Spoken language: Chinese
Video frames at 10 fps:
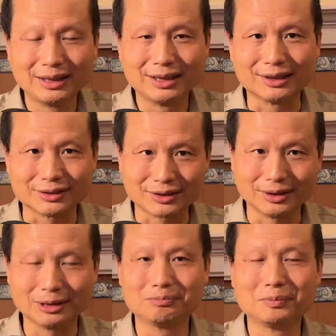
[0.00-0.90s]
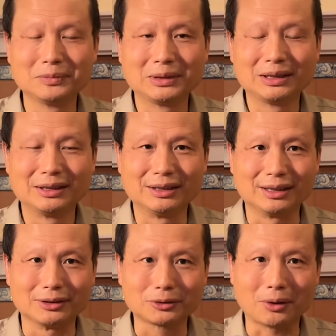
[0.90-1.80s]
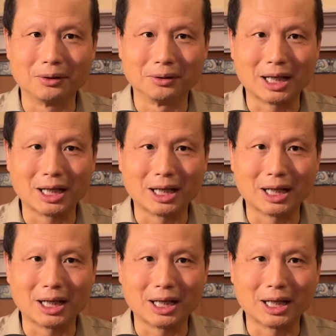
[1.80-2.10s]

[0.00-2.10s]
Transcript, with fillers: 那些呃懂